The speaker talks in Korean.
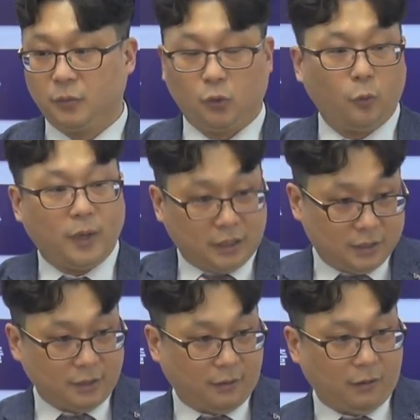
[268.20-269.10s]

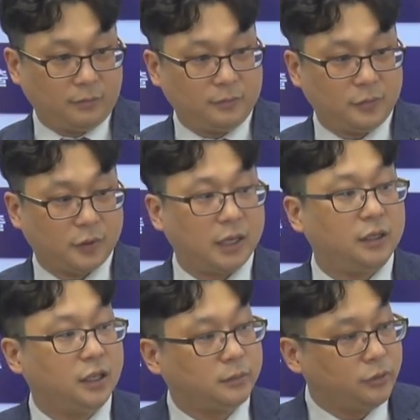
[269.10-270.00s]
토박이처럼
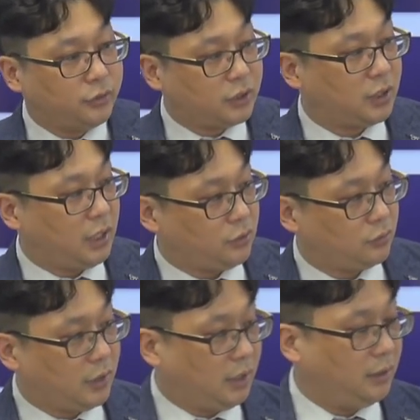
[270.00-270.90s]
관리업을 유지를 할
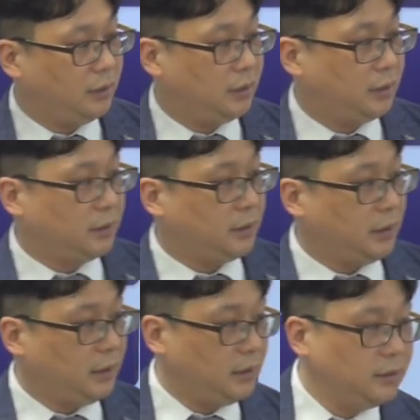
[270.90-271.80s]
수가
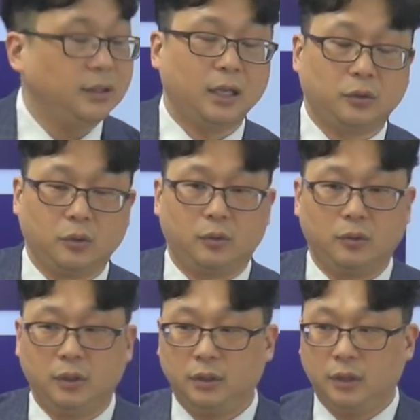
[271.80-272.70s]
있는 게 또
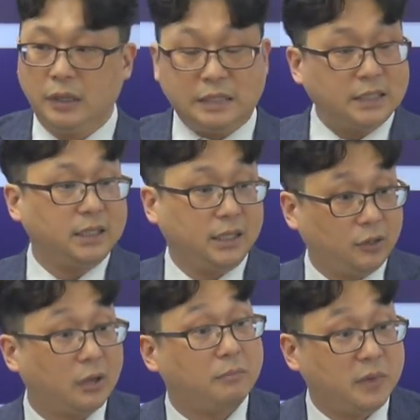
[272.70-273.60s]

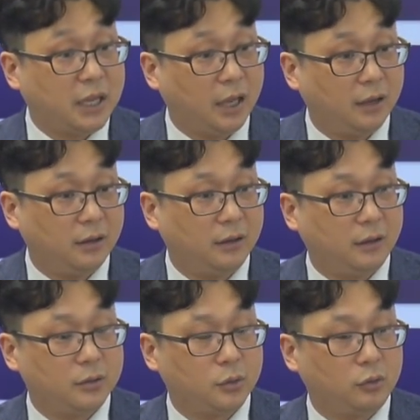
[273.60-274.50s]
현실이기도 합니다.
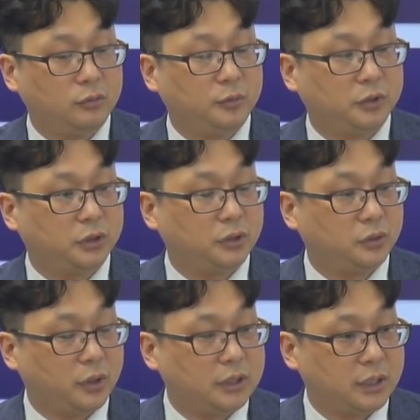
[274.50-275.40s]
그래서 그런 부분들은
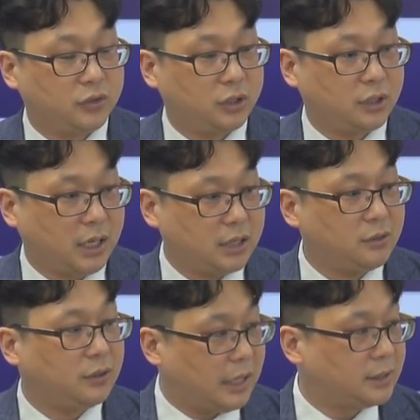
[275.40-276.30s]
또 이제
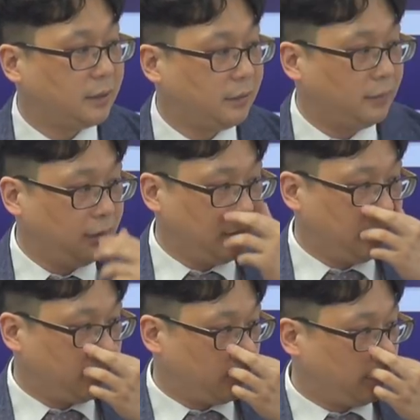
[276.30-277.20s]
취득하시고 나서
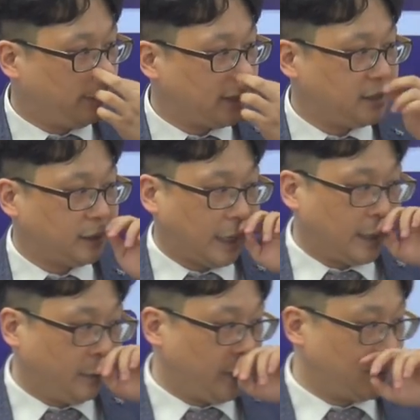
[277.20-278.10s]
취업하실 때
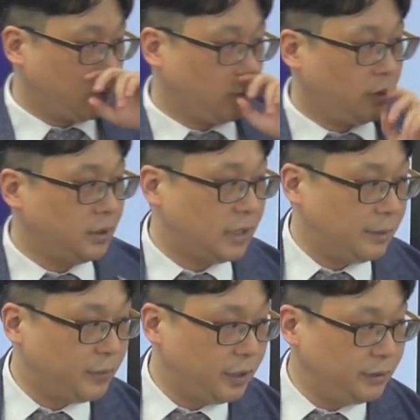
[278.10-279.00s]
각 회사 조건들을
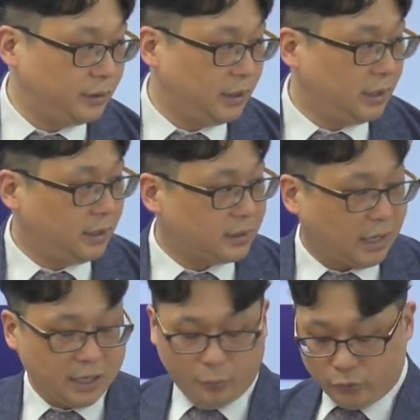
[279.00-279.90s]
한번
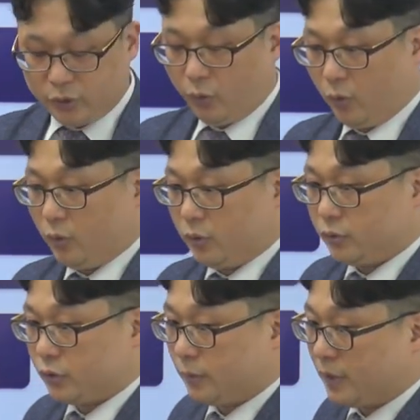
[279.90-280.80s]
잘 보시고
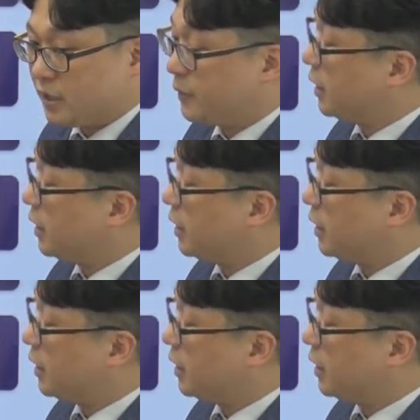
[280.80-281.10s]
취업하시면